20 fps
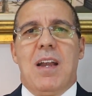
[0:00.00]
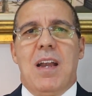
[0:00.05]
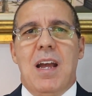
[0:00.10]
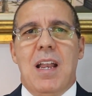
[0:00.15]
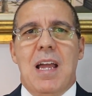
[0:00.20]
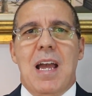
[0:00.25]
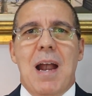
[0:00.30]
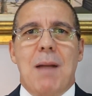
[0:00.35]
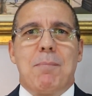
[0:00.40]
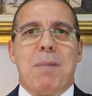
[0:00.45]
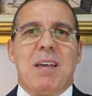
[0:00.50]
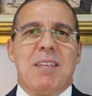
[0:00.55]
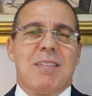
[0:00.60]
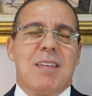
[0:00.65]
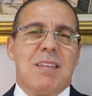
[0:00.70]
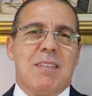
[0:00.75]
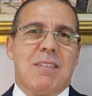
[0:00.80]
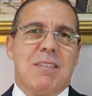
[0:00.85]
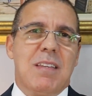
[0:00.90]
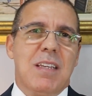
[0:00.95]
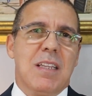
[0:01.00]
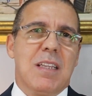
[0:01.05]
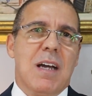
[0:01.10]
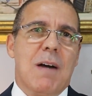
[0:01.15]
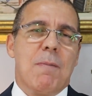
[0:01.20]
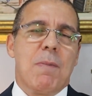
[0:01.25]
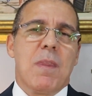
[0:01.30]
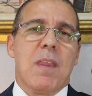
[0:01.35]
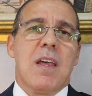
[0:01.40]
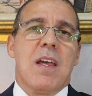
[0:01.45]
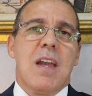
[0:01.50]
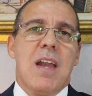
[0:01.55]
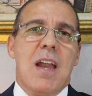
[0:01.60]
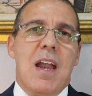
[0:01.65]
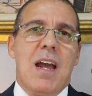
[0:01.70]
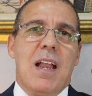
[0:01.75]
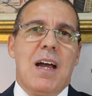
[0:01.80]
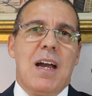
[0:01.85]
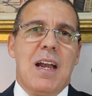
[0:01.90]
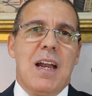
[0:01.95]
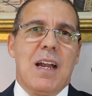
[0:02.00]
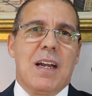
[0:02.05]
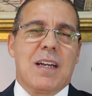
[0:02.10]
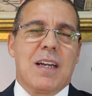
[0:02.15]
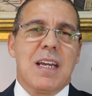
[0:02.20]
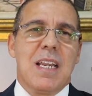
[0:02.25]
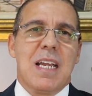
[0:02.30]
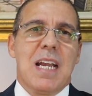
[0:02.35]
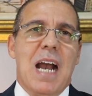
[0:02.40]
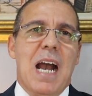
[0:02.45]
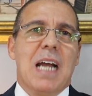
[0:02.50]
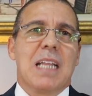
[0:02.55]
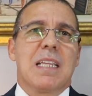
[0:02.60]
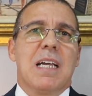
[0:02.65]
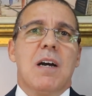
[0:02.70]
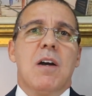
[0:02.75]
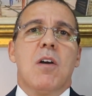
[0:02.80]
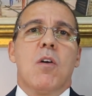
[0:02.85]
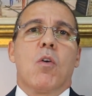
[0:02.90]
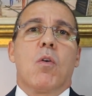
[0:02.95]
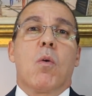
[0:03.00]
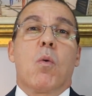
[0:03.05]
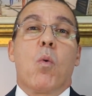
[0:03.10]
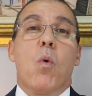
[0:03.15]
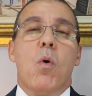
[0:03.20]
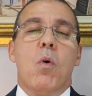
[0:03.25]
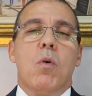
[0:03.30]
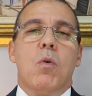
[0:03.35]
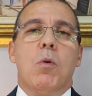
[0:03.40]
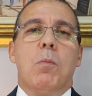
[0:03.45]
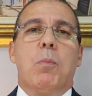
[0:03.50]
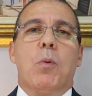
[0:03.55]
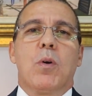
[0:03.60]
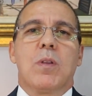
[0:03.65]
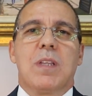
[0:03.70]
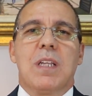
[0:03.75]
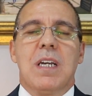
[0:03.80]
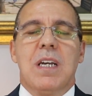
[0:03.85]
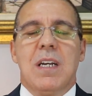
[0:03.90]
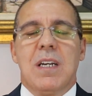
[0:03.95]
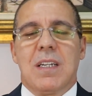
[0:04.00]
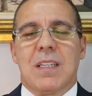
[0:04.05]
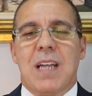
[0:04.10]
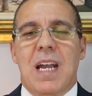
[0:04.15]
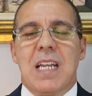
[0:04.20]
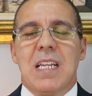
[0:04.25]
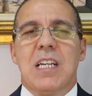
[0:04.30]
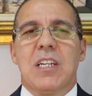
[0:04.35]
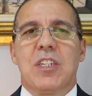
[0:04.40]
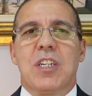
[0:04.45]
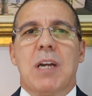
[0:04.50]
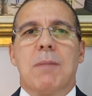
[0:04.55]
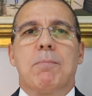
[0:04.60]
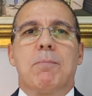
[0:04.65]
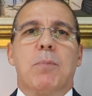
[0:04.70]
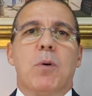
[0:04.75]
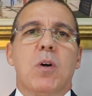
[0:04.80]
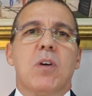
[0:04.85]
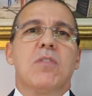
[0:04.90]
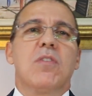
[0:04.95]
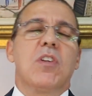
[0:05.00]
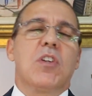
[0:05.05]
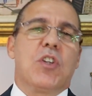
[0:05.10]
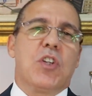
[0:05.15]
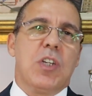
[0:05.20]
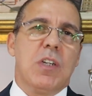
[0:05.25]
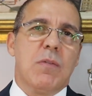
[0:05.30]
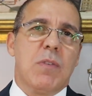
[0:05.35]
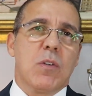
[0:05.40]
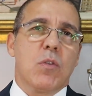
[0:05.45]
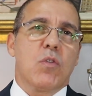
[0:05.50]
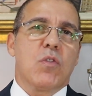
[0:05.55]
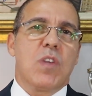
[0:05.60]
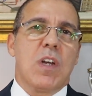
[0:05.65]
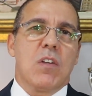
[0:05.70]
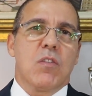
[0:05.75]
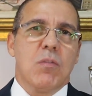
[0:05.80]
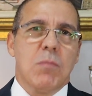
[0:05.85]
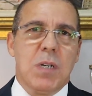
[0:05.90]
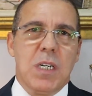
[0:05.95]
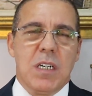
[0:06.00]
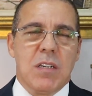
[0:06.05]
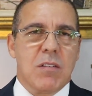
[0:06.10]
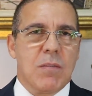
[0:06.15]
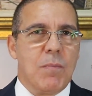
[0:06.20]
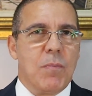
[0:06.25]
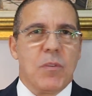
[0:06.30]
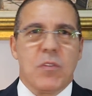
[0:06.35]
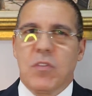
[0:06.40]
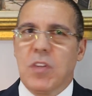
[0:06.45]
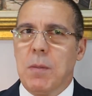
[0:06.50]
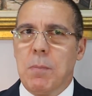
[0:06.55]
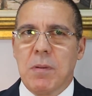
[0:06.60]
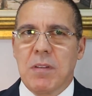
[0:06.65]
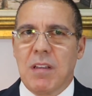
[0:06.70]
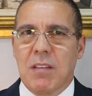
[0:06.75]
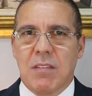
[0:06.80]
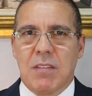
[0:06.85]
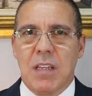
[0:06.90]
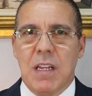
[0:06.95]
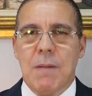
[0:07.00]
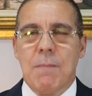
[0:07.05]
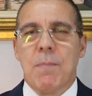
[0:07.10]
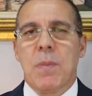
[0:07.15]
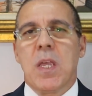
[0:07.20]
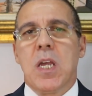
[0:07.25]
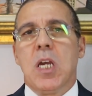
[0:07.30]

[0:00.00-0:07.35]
Ela é abastecida, ela é criada com o poder da energia positiva dos seres humanos. Simples assim.